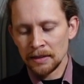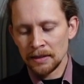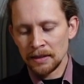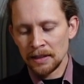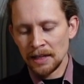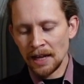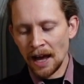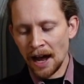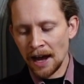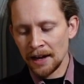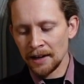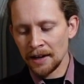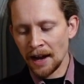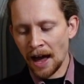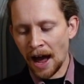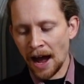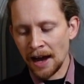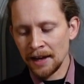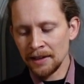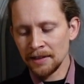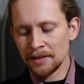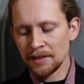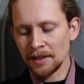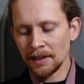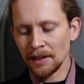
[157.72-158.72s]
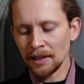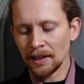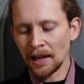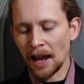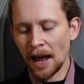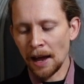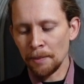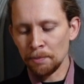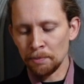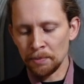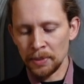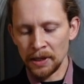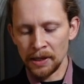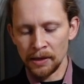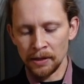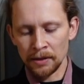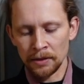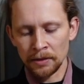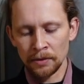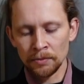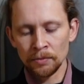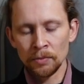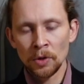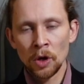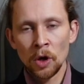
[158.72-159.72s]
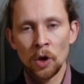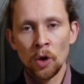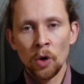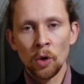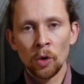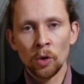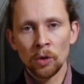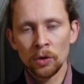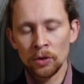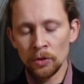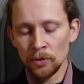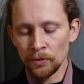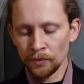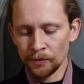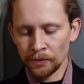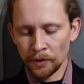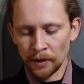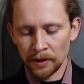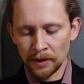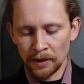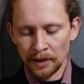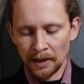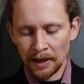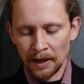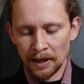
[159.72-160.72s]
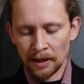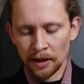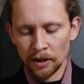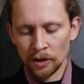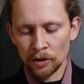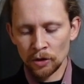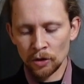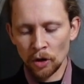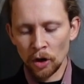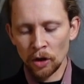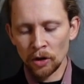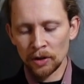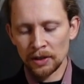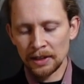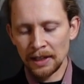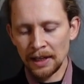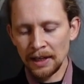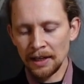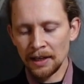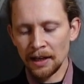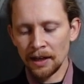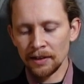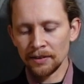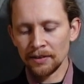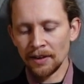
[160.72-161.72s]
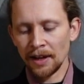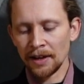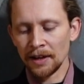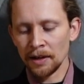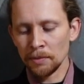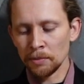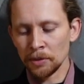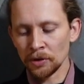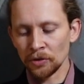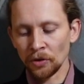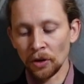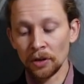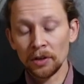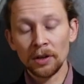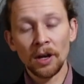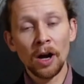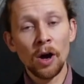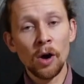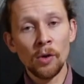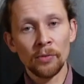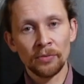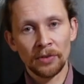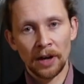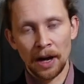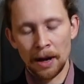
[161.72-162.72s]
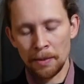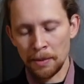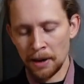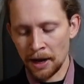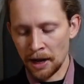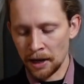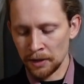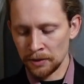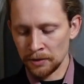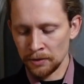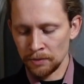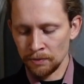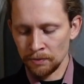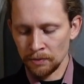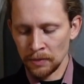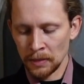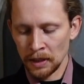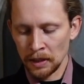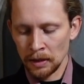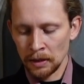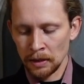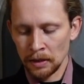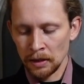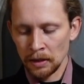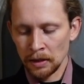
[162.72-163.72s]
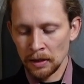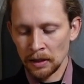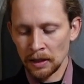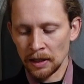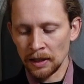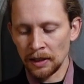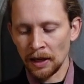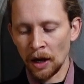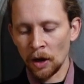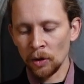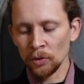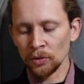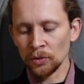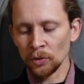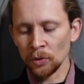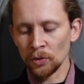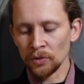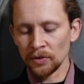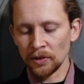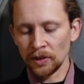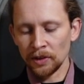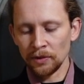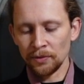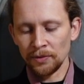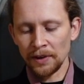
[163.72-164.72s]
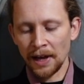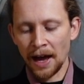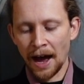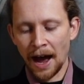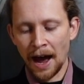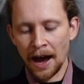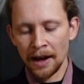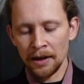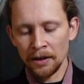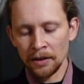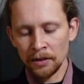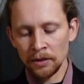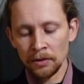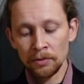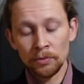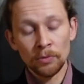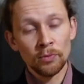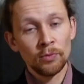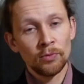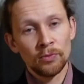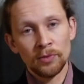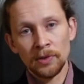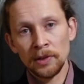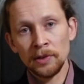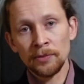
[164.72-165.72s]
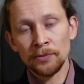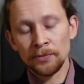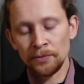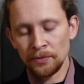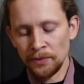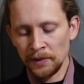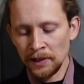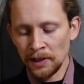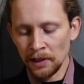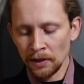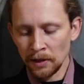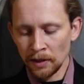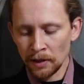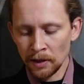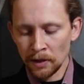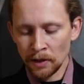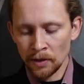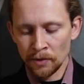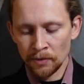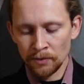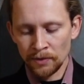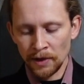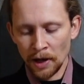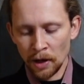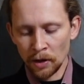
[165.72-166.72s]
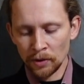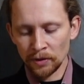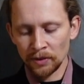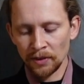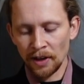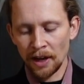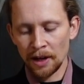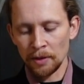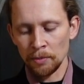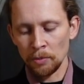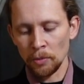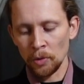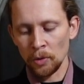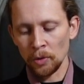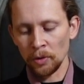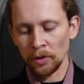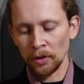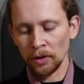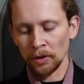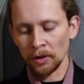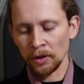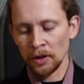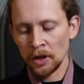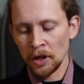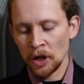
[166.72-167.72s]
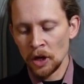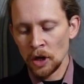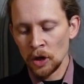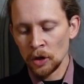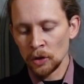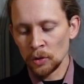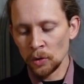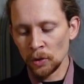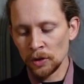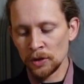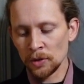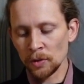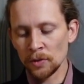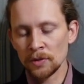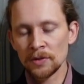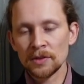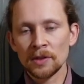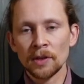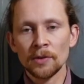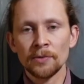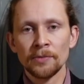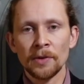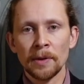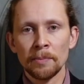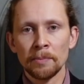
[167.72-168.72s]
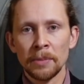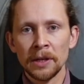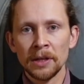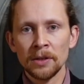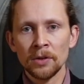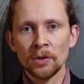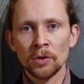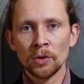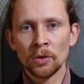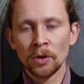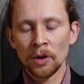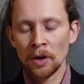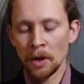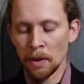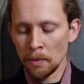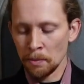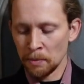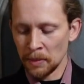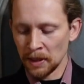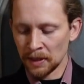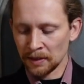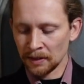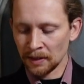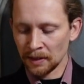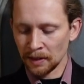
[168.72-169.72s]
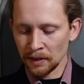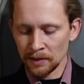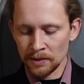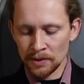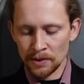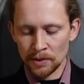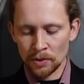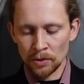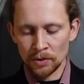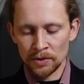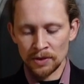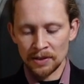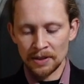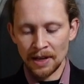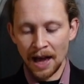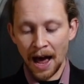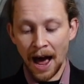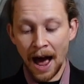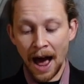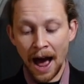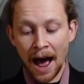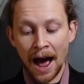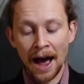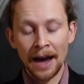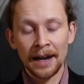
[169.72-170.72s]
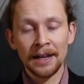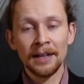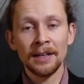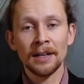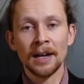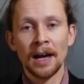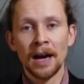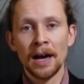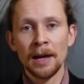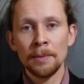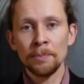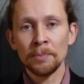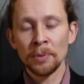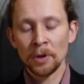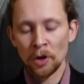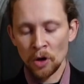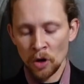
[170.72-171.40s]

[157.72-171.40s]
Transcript: die einen einzigen Leib bilden und von denen doch jeder seine besondere Aufgabe hat. Genauso sind wir alle, wie viele wir auch sein mögen, durch unsere Verbindung mit Christus ein Leib